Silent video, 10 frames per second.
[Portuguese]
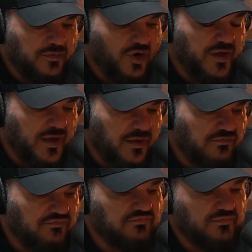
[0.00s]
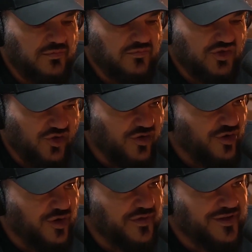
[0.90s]
porém, sou
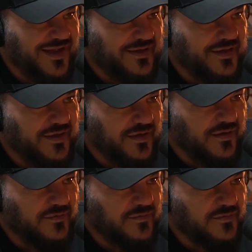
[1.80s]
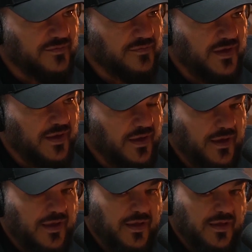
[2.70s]
Glover de carteirinha.
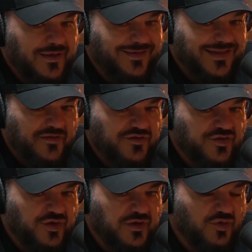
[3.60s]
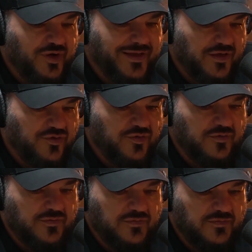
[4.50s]
Davidson e Moreno.
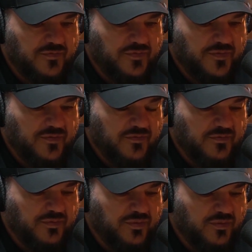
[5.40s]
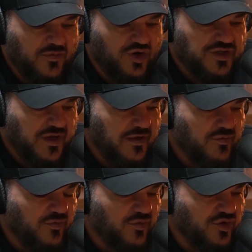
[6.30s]
Isso gostaria
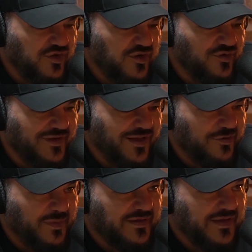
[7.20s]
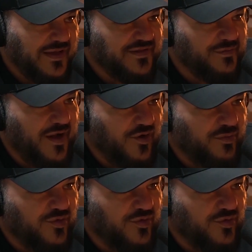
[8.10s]
muito que um deles passasse mal para